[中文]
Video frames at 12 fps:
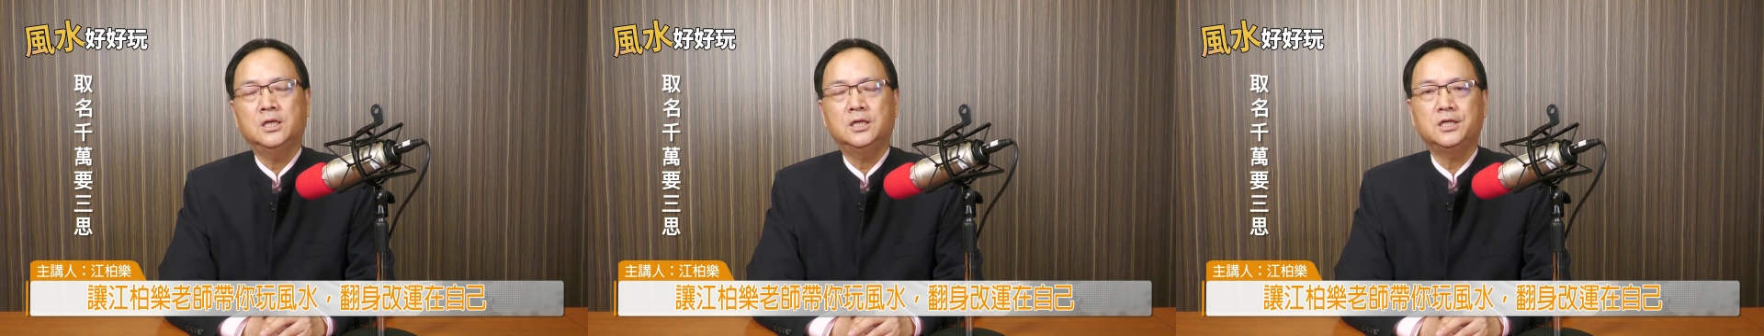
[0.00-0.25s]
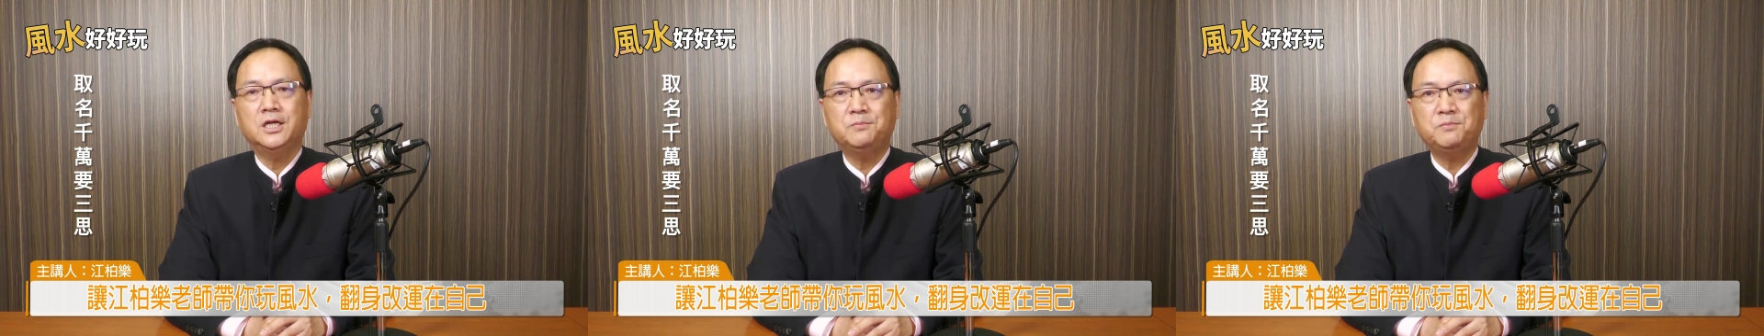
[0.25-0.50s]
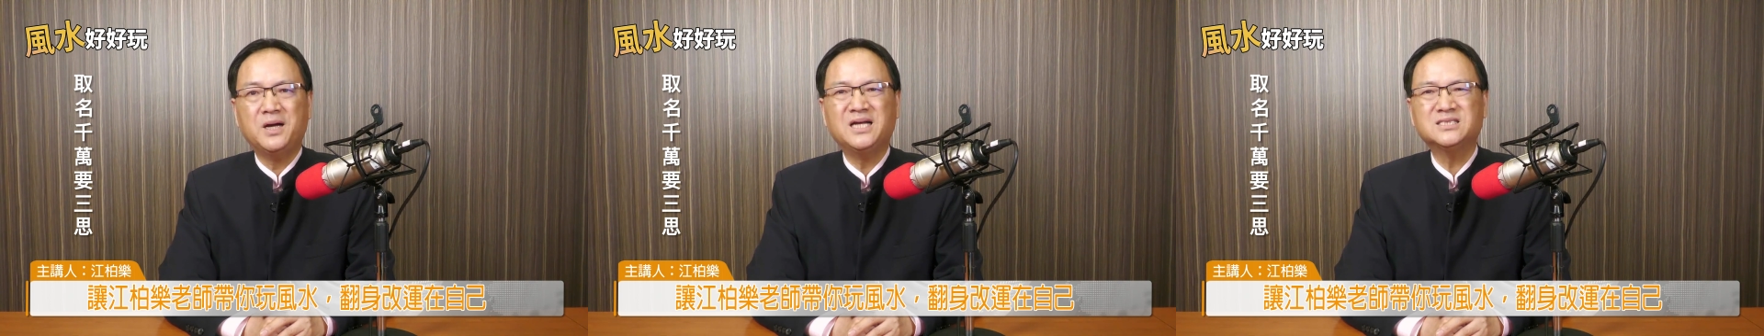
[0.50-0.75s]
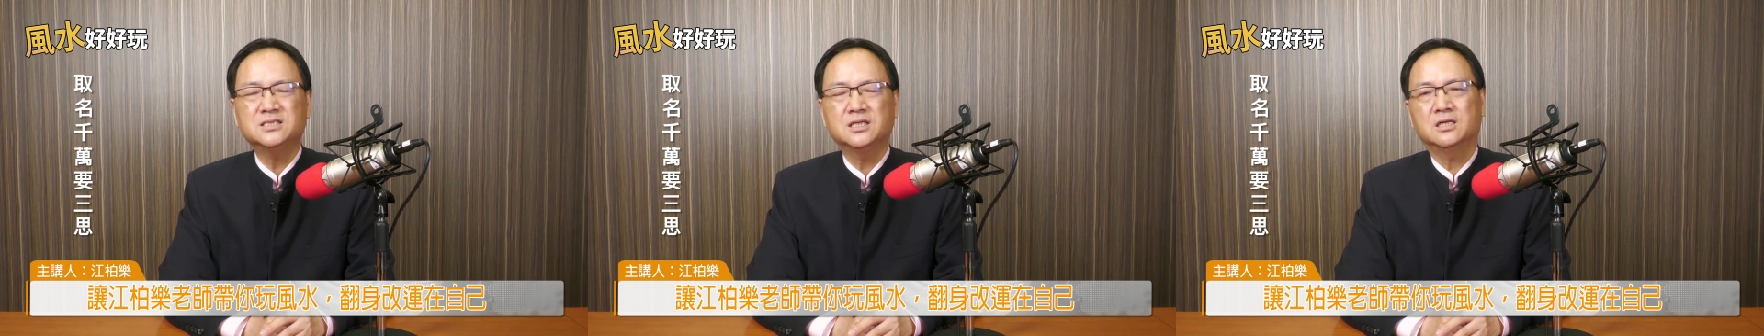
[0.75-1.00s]
你的八
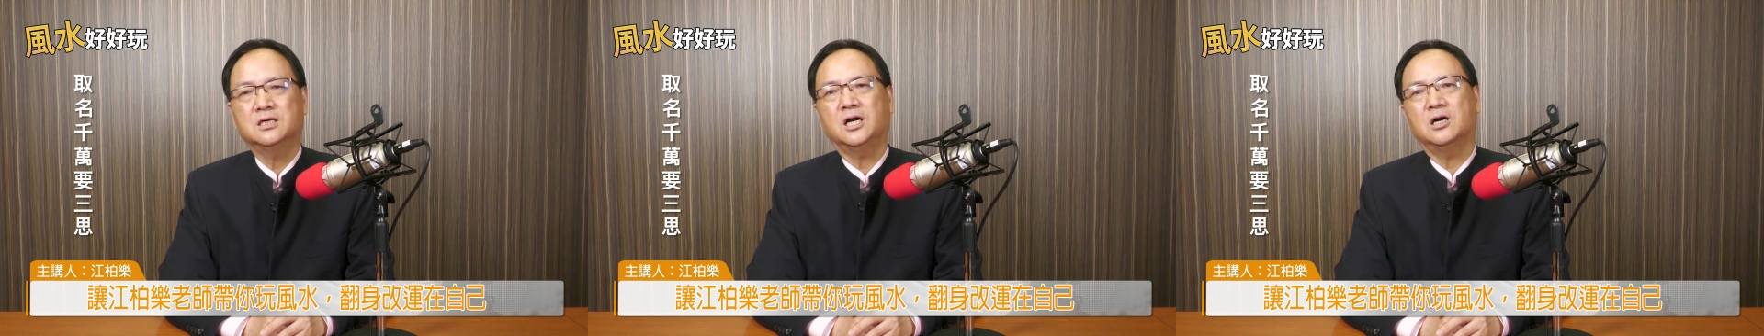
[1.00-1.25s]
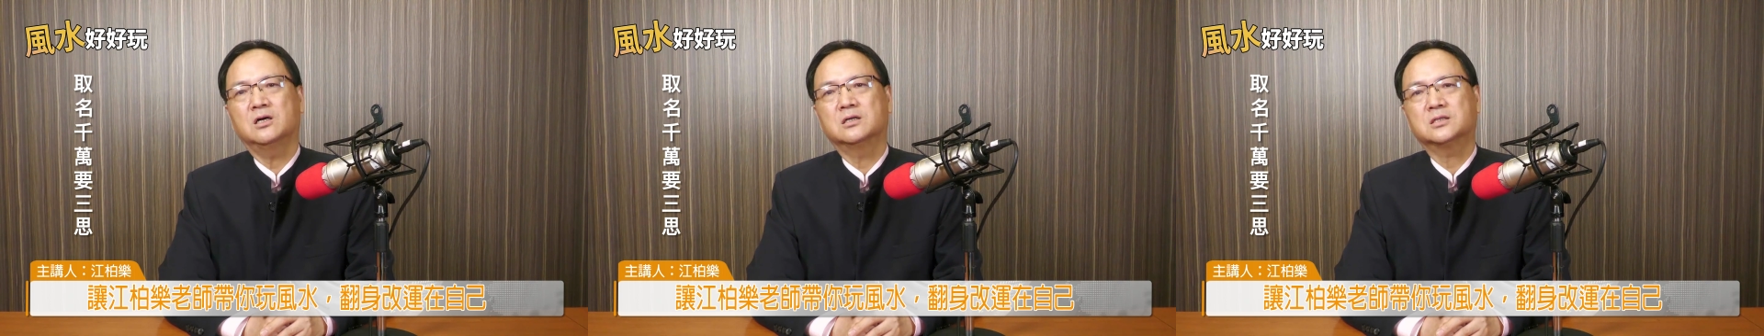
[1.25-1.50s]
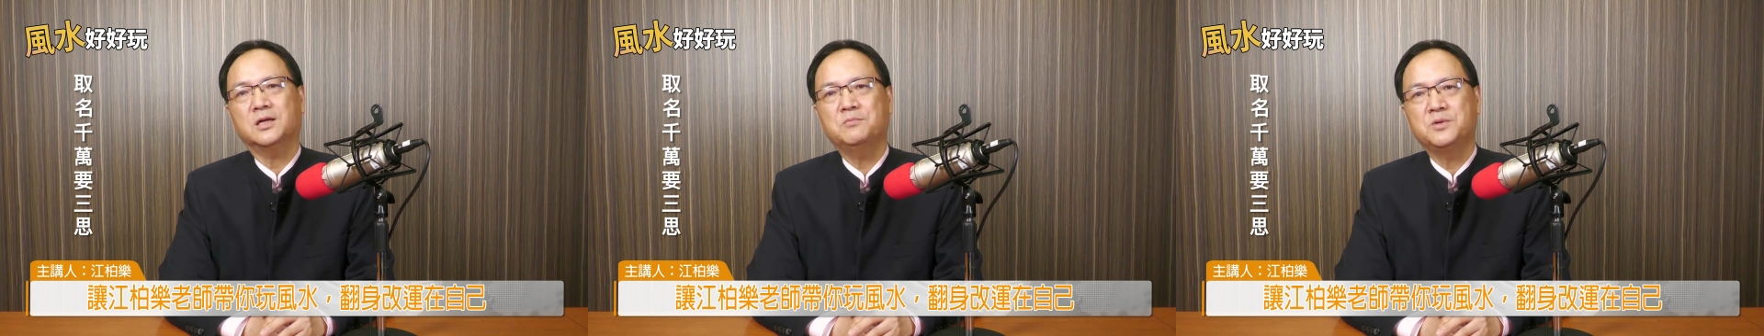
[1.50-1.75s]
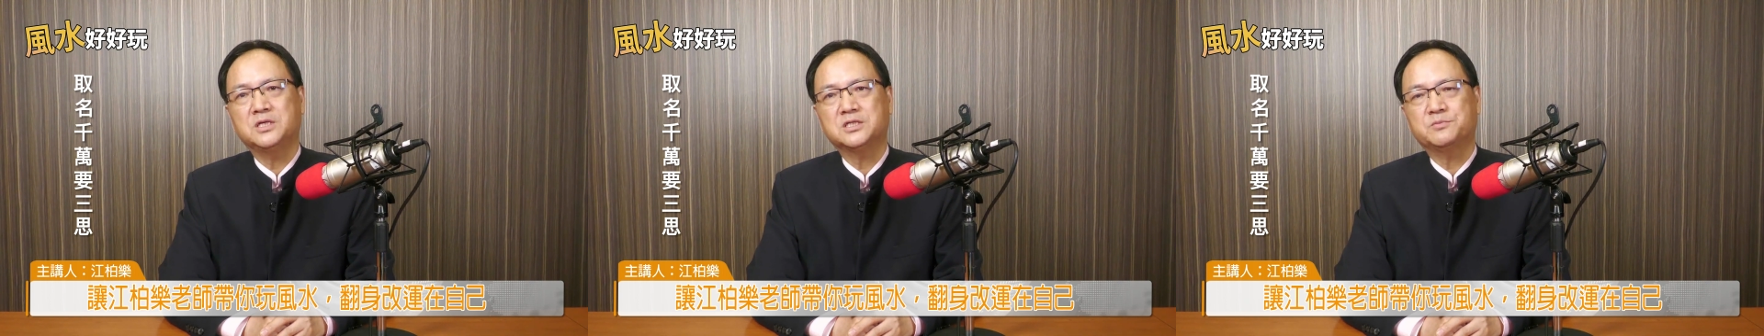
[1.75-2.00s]
字很好，但
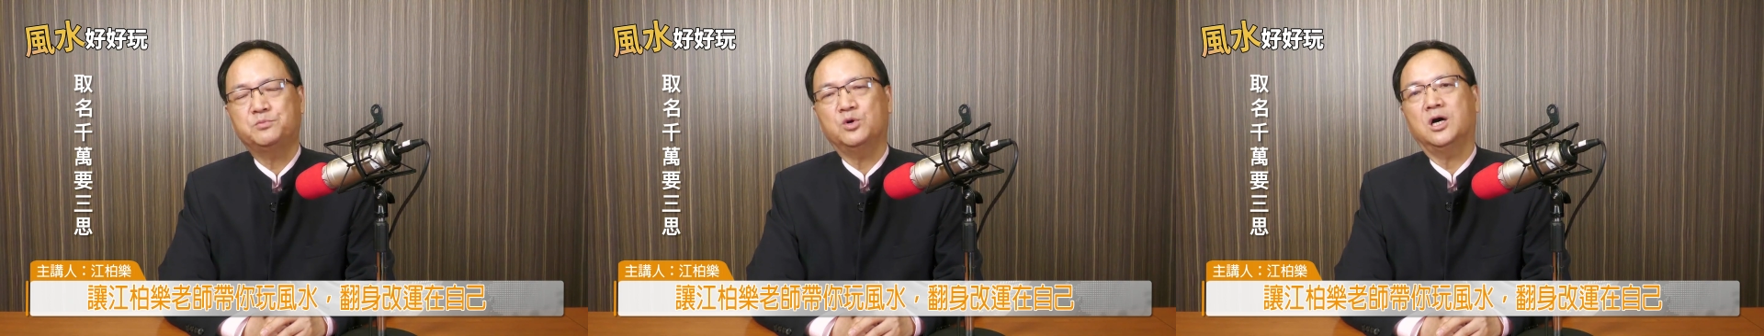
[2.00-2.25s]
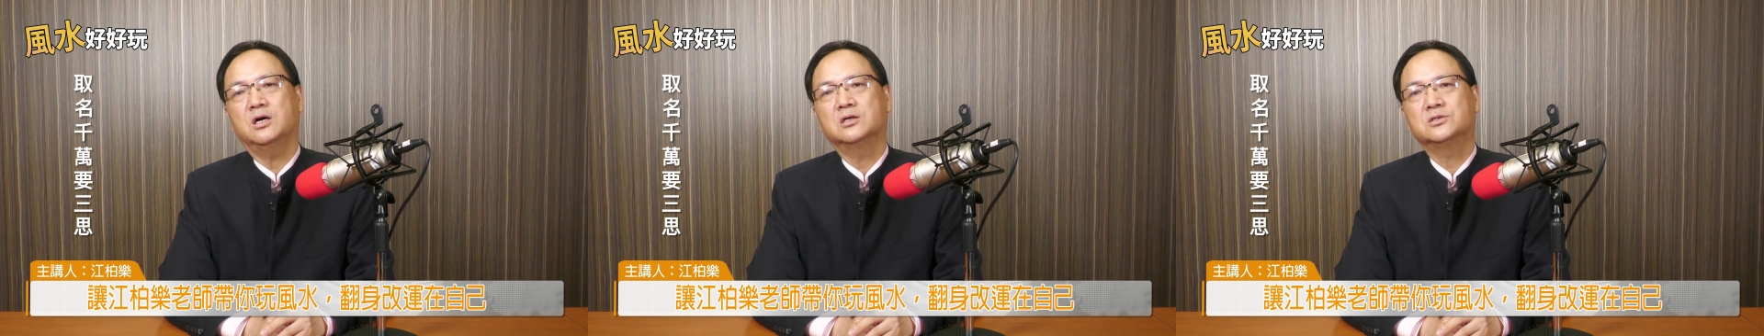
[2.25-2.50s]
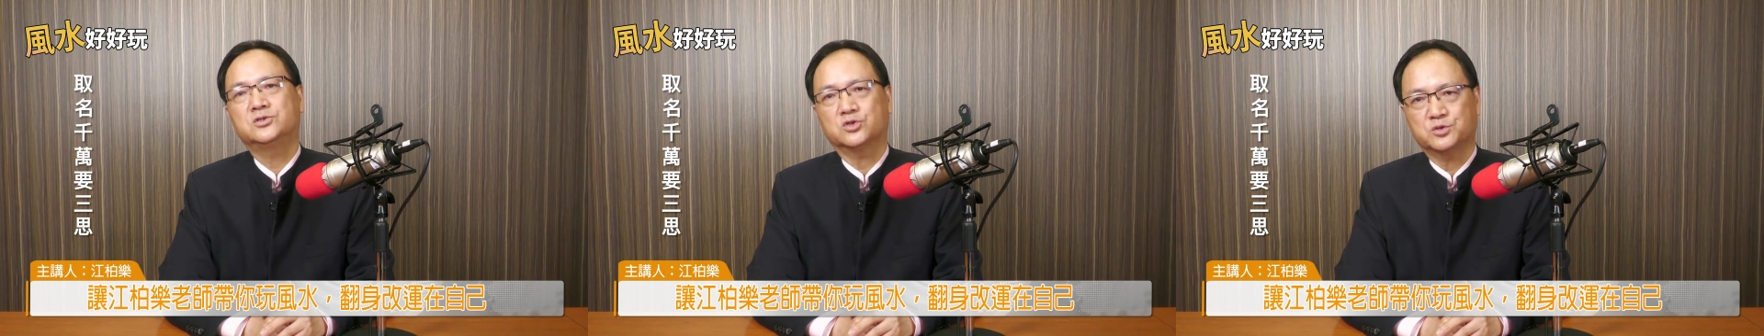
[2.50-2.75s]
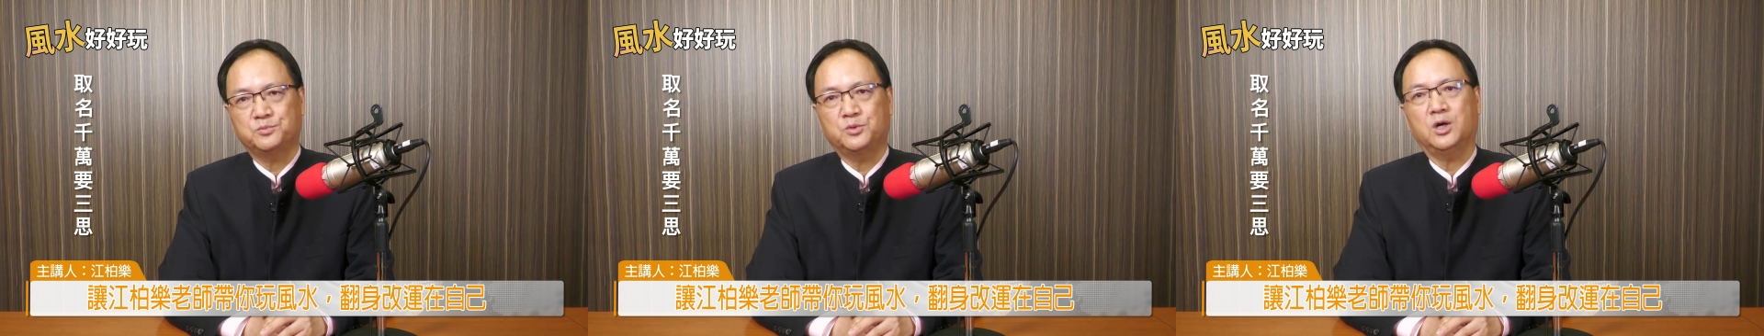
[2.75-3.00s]
名字不好。就
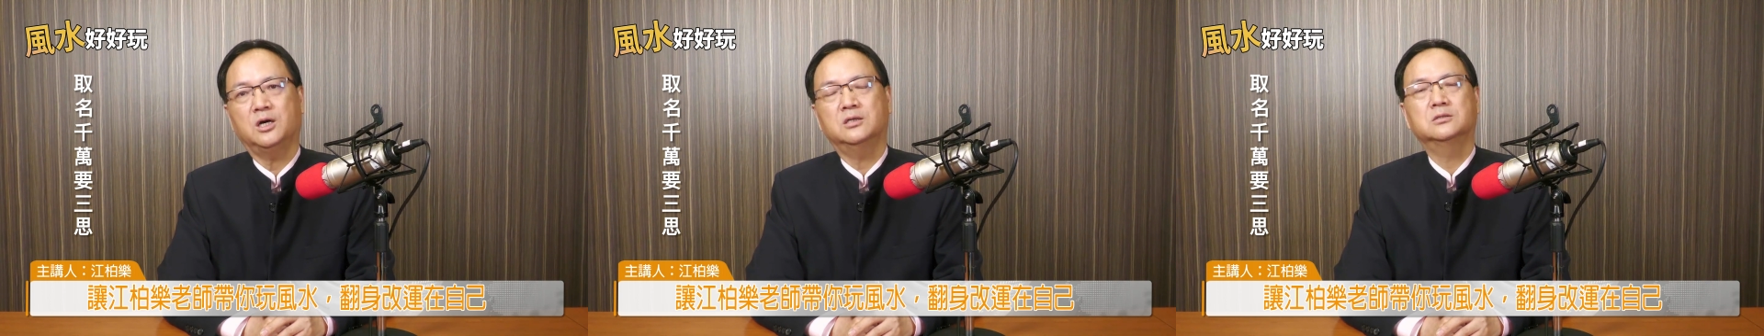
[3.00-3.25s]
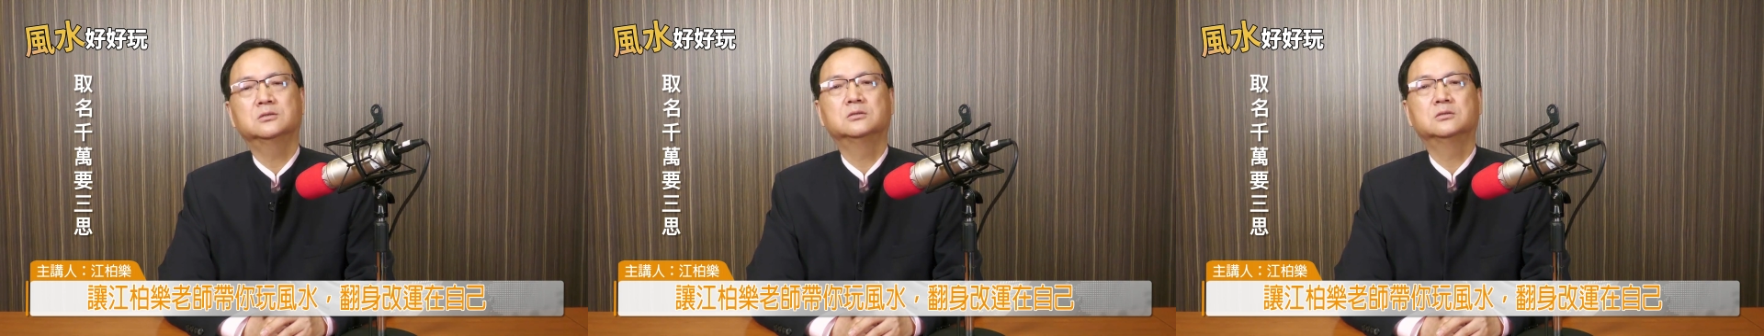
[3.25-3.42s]
是不好，